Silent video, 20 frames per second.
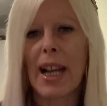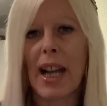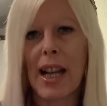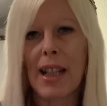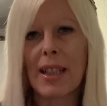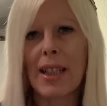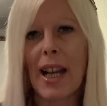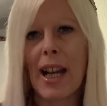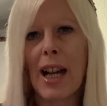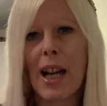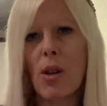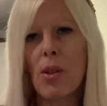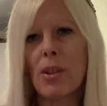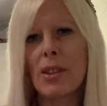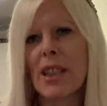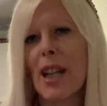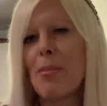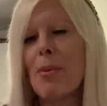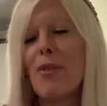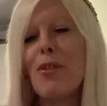angehaucht,
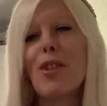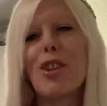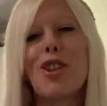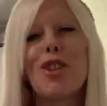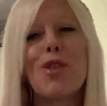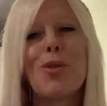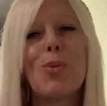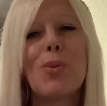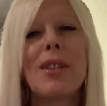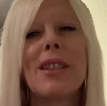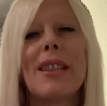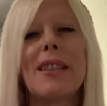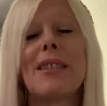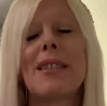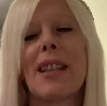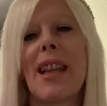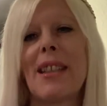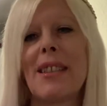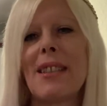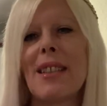aber wirklich nur
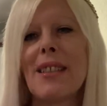dezent.